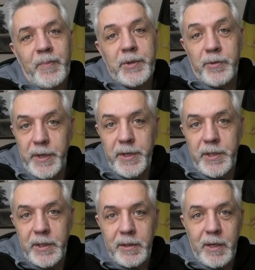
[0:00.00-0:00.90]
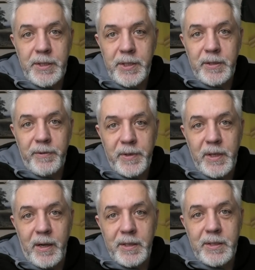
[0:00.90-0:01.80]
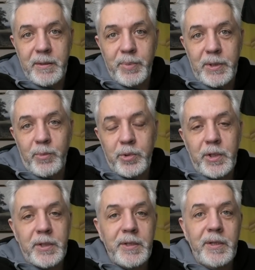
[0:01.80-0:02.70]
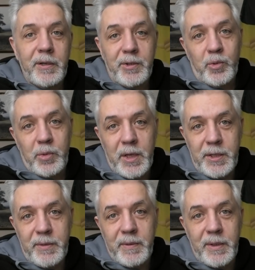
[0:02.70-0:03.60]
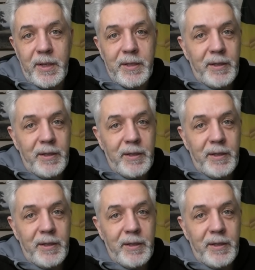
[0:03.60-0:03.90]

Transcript: суверенитет Российской Федерации, потому что это не государство.